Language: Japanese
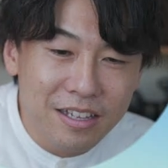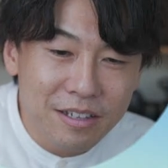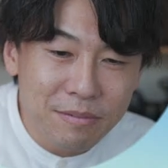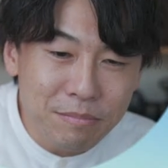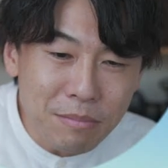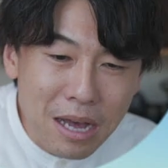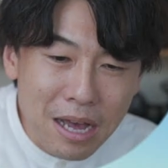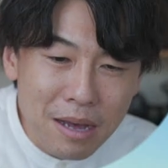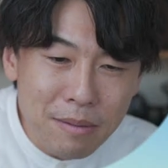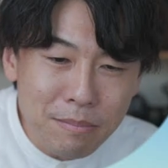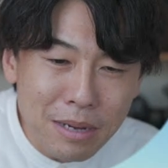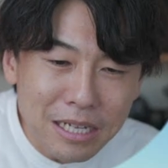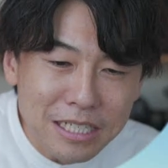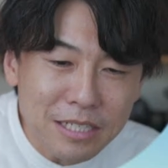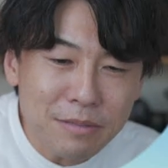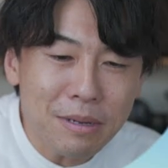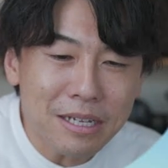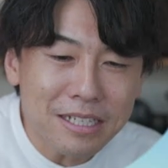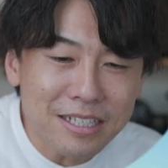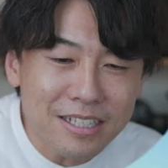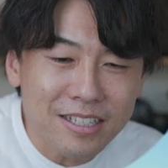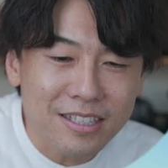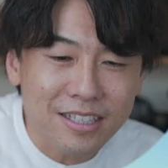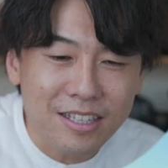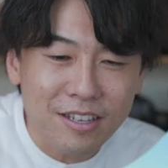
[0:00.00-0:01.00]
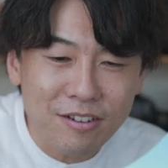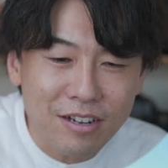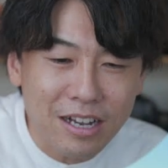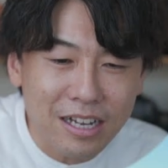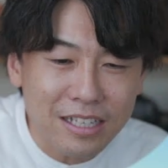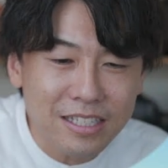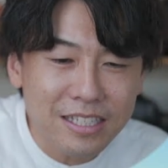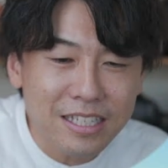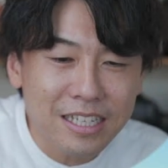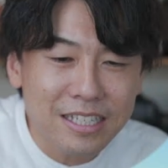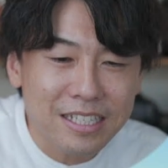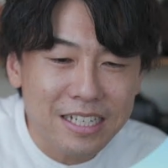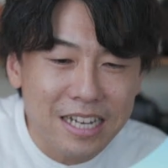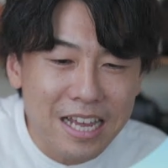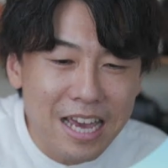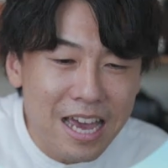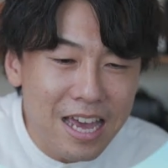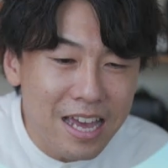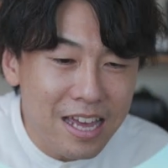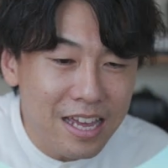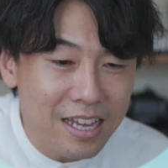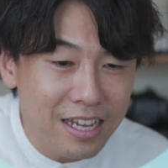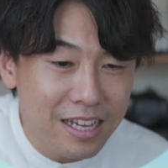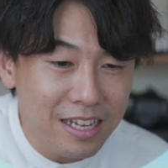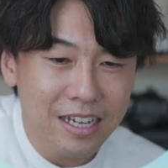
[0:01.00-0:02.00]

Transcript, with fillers: まあ、まずまずっていう感じですね。